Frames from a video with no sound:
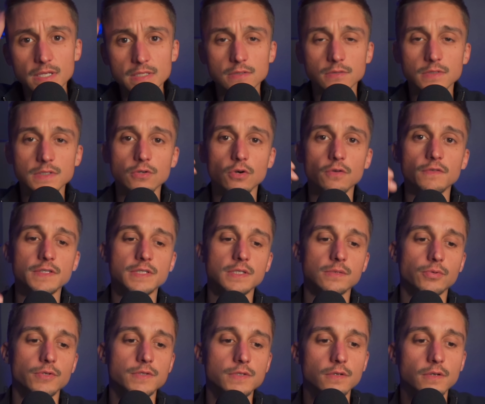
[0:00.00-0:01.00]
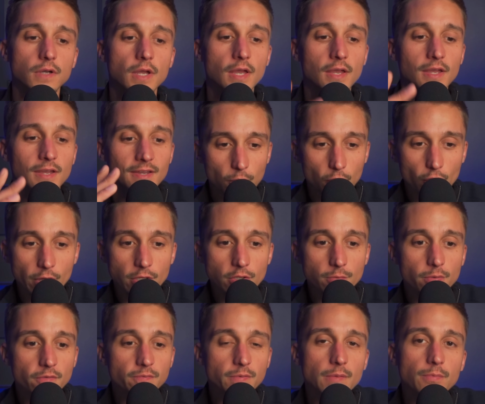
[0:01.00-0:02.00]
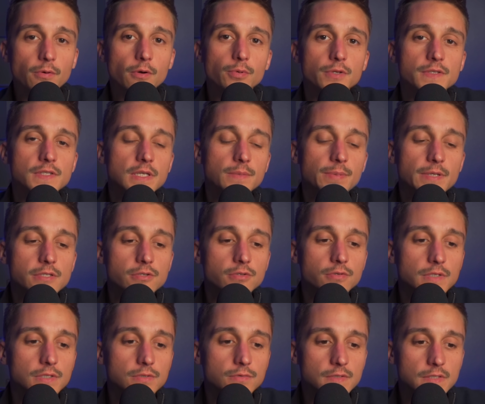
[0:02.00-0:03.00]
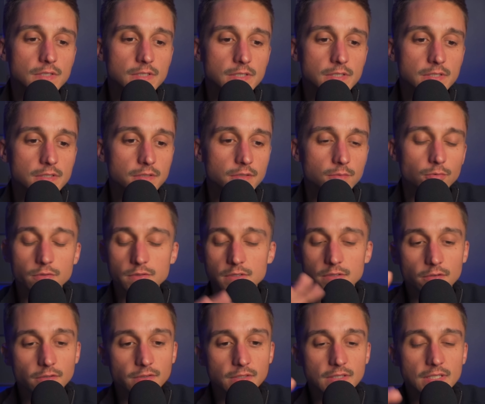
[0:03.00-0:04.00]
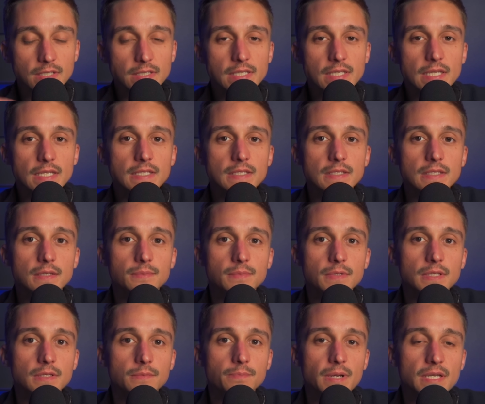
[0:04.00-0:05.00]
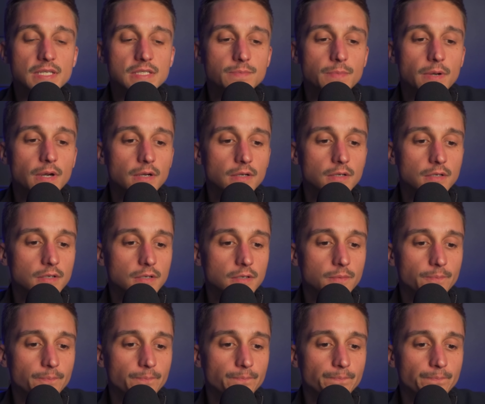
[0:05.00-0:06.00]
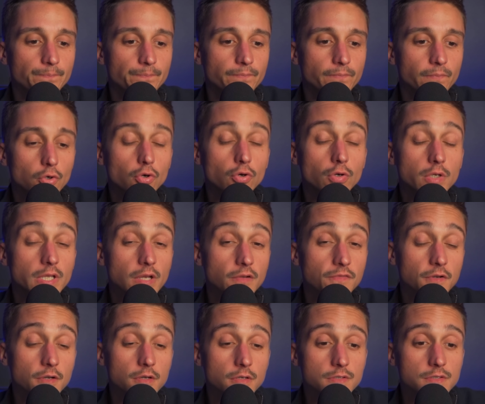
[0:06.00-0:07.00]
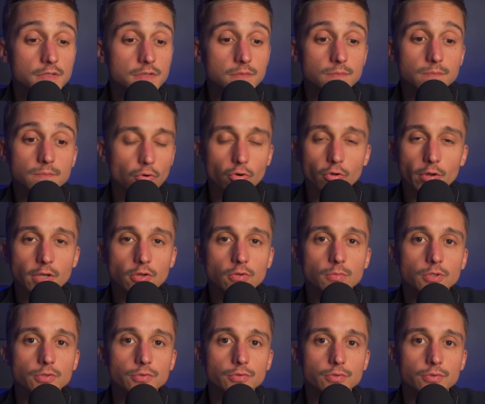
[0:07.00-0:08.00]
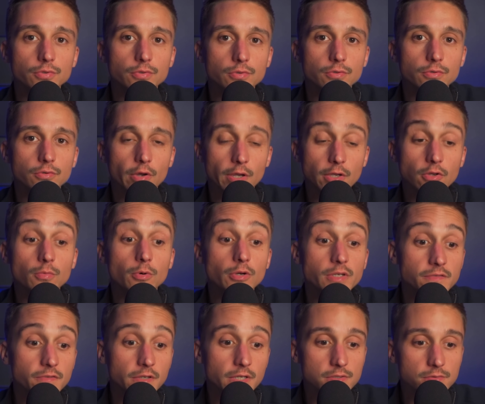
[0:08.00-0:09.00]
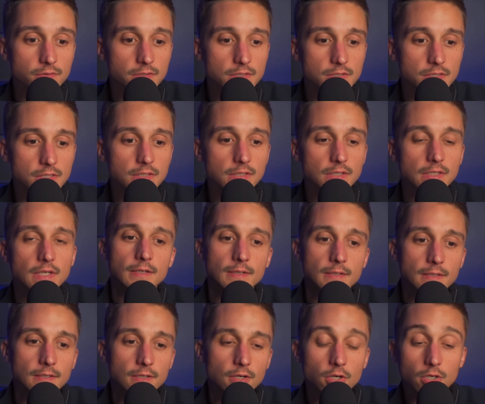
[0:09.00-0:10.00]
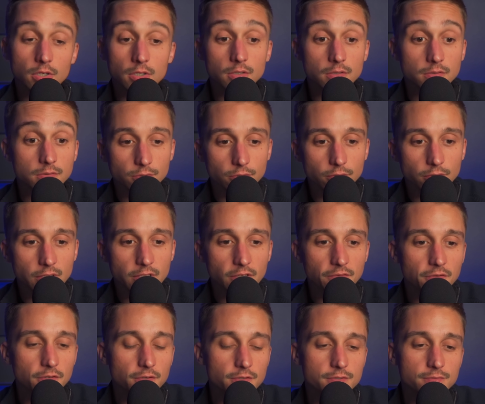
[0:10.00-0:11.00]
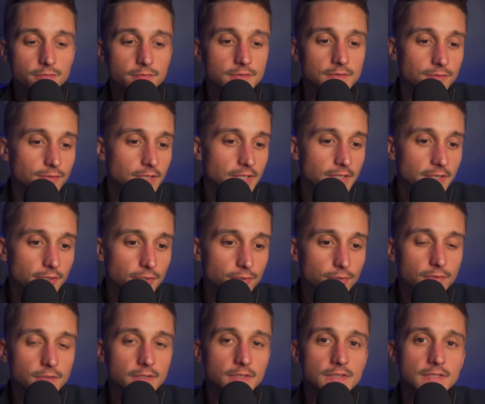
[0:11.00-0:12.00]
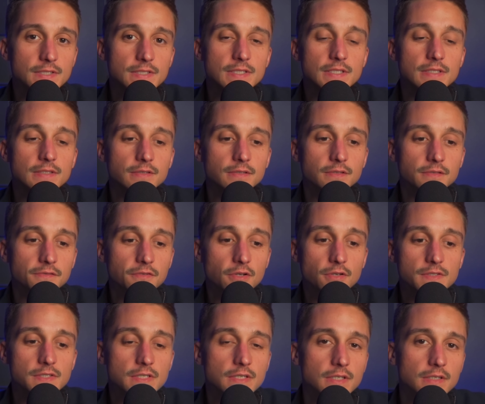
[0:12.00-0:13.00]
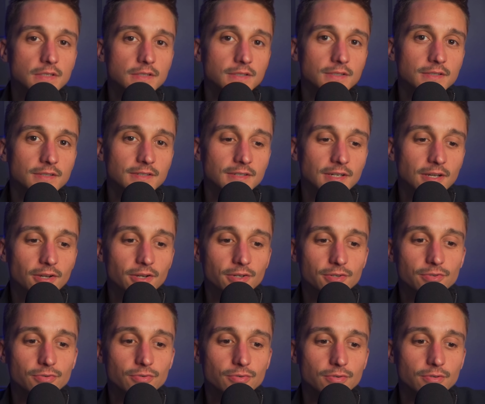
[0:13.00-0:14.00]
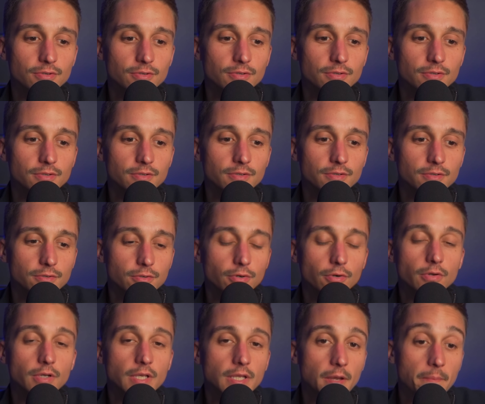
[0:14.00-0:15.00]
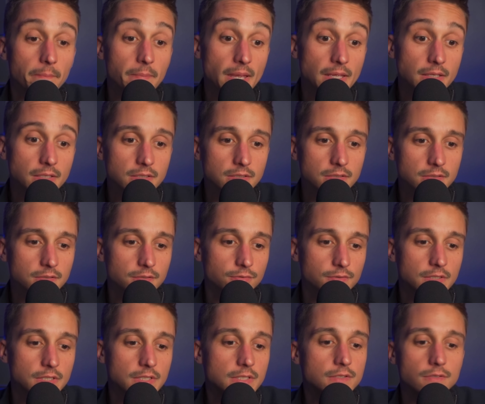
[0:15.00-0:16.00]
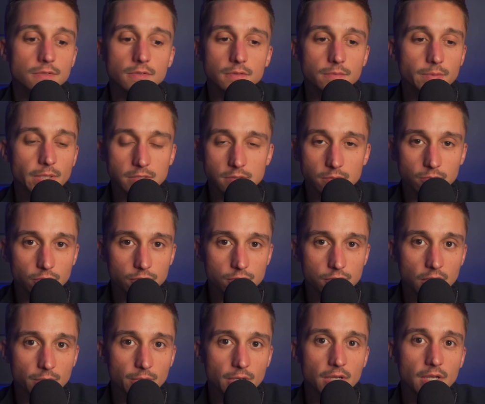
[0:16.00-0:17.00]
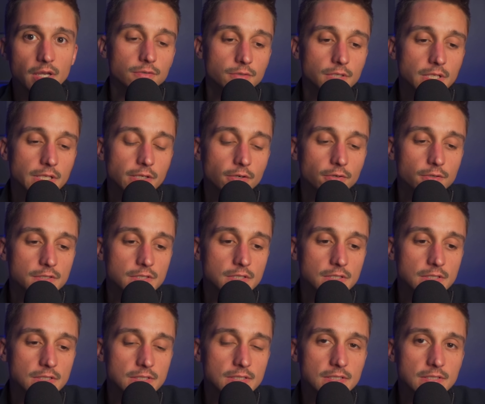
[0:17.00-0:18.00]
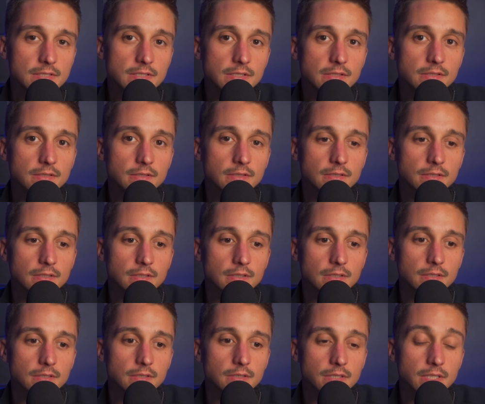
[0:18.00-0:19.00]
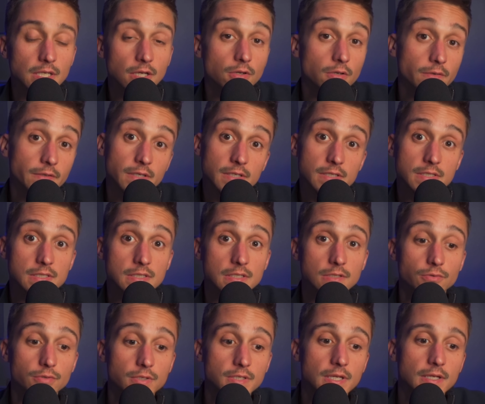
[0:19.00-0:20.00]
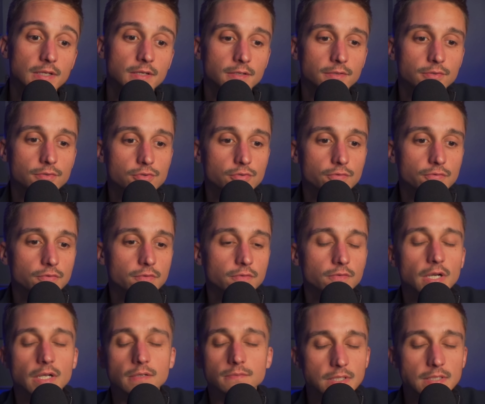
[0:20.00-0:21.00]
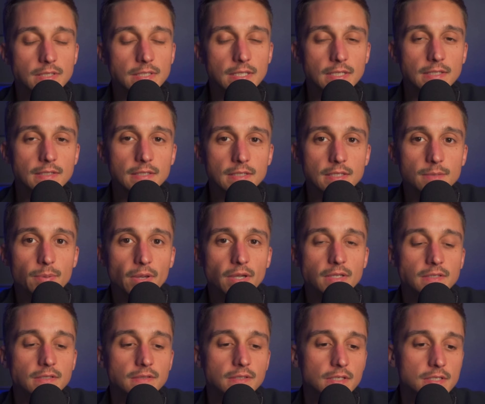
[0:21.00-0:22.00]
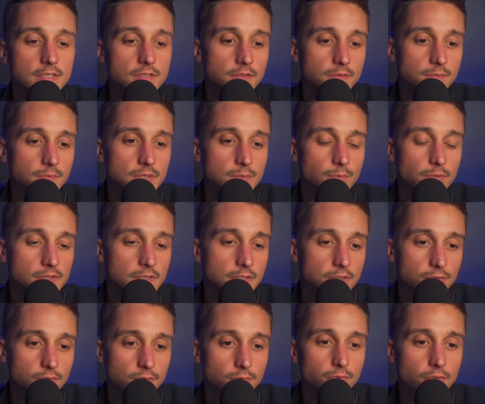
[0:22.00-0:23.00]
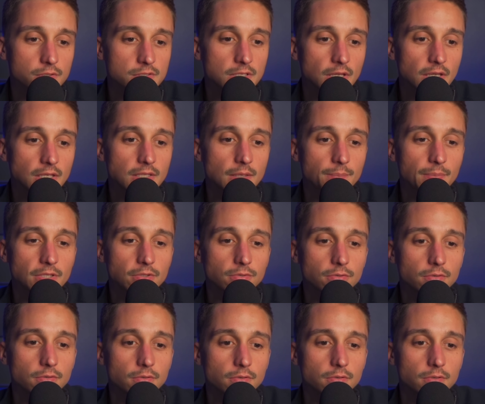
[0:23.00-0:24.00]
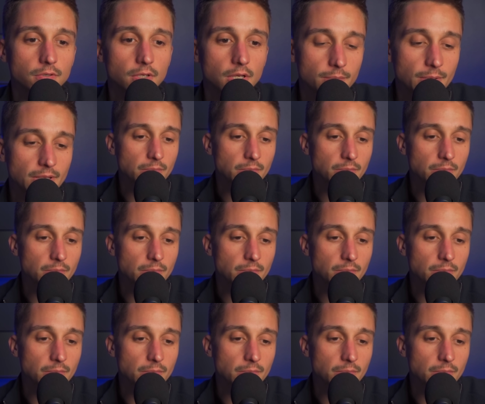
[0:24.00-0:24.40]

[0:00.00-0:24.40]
base, donc 0,25%. Pourquoi ils ne peuvent pas le proposer Parce qu'ils utilisent, bon, c'est vraiment des technicalités, mais ils passent par Euroclear France pour le règlement de le règlement livraison des titres. or, Euroclear France ne, ne clear que des usines français, alors que euh, Euroclear Bank, qu'utilise euh, par exemple Boursorama, euh, clear aussi des usines irlandaises, qui est le cas de ce fonds. Voilà, technicalité hyper inintéressante, mais c'est pour ça que Bourse Direct n'a pas de, n'a